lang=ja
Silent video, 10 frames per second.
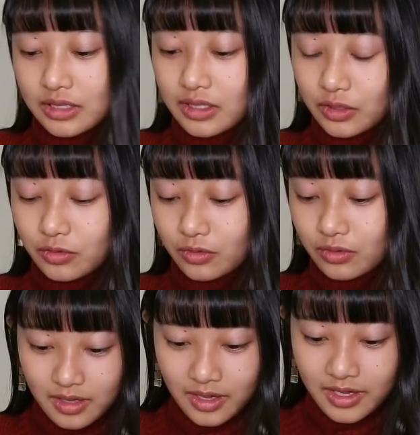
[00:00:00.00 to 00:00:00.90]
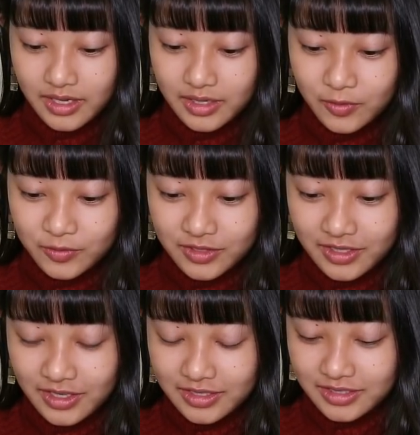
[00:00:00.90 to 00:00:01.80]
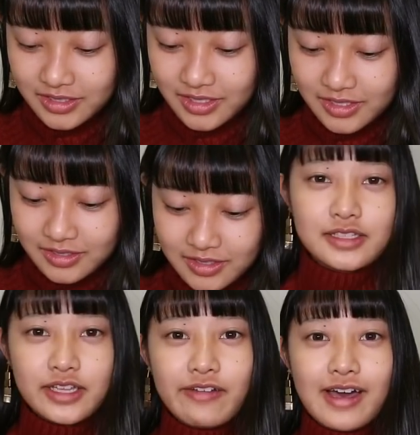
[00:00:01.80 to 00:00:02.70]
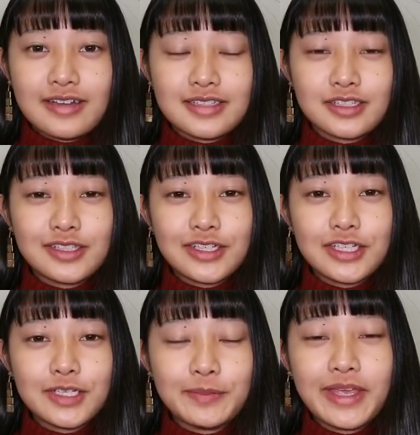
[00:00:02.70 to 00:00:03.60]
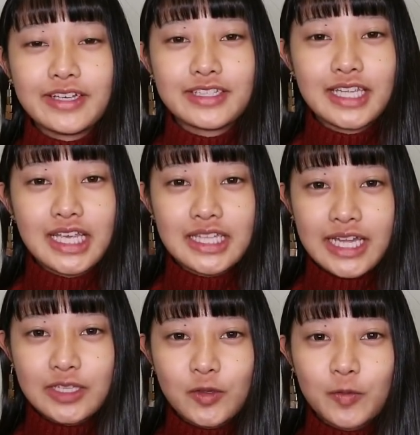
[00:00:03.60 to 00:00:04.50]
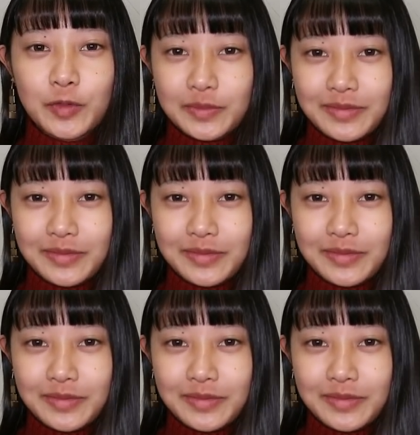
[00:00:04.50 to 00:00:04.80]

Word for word: かっていうと。はい、こんな感じです。それでは早速メイクに行きたいと思い